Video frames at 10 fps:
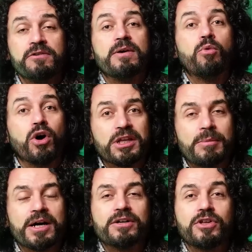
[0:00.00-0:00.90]
ve bu adam
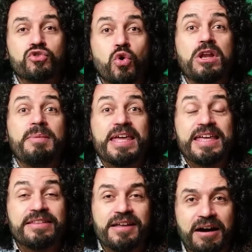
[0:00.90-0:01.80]
hakkında şöyle bir
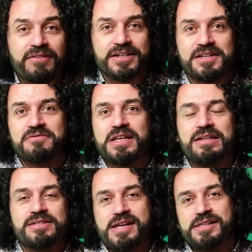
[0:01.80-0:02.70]
iddia var sevgili
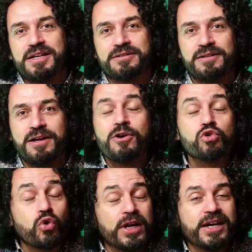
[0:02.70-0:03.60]
izleyenler.
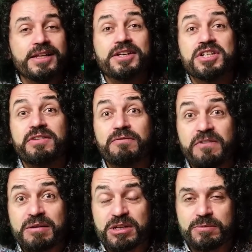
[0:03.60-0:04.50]
Şu ana kadar cevap
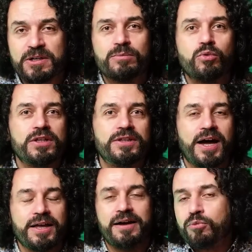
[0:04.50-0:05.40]
vermedi bakın bu
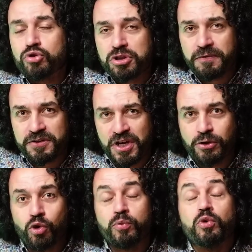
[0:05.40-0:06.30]
iddiaya. Mustafa
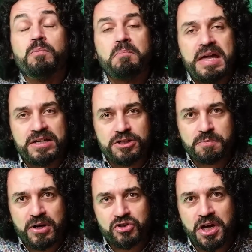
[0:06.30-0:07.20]
Şentop'un meclis
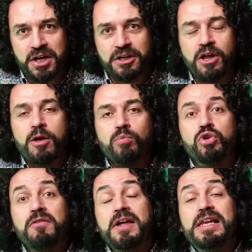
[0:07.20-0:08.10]
başkanının
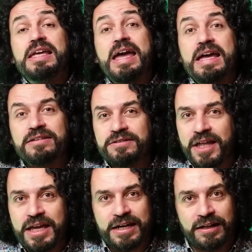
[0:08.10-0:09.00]
mütevelli heyetinde
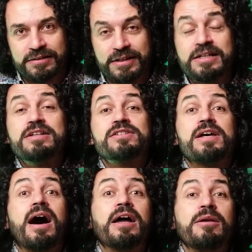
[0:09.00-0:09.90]
yer aldığı,
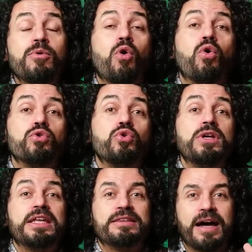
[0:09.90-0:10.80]
sahibi olduğu
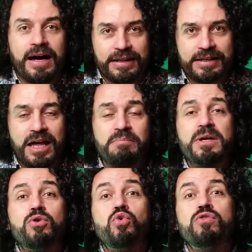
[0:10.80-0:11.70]
iddia edilen
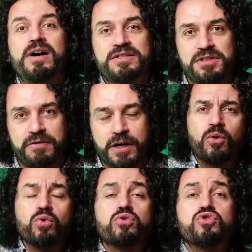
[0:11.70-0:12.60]
bir üniversite var.
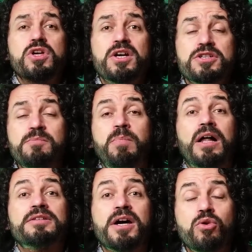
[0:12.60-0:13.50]
Uluslararası
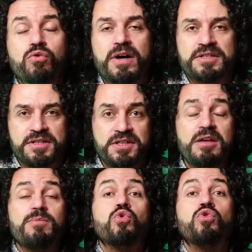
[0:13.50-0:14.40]
Balkan Üniversitesi
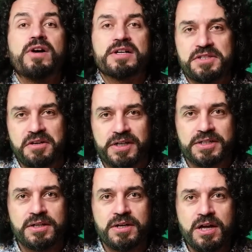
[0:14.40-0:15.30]
diye bir üniversite var.
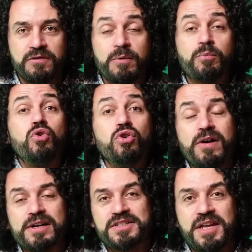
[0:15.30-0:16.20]
Ve bu
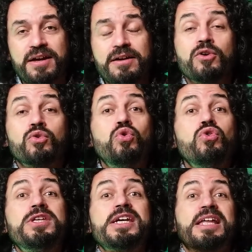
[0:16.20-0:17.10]
üniversiteye
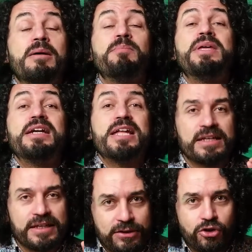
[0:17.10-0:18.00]
Türkiye'den
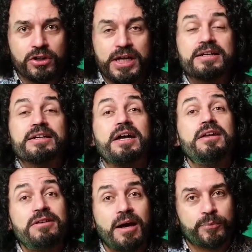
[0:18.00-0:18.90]
birileri gidiyorlar,
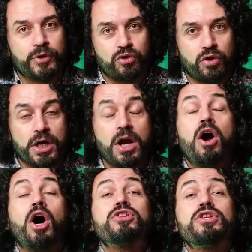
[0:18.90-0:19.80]
kayıt yaptırıyorlar.
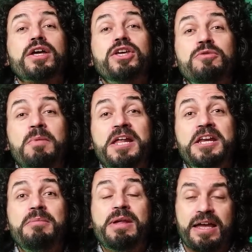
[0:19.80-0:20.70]
Hatta
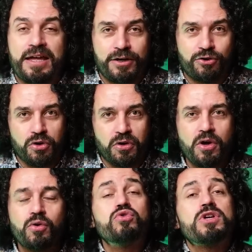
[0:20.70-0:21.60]
gitmelerine bile gerek yok.
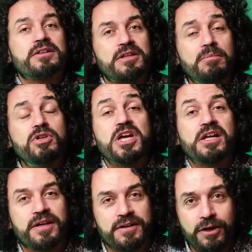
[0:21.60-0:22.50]
Uzaktan bir
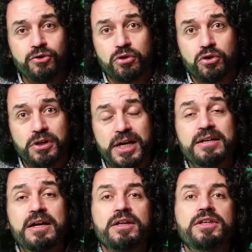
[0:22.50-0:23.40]
şekilde kayıt oluyorlar.
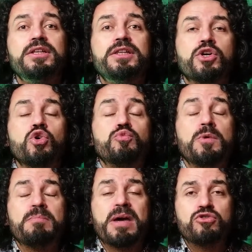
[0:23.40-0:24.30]
Yıllık
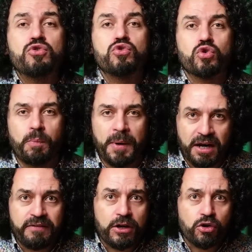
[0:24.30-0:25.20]
3500 euro
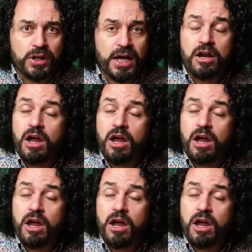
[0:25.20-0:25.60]
para veriyorlar.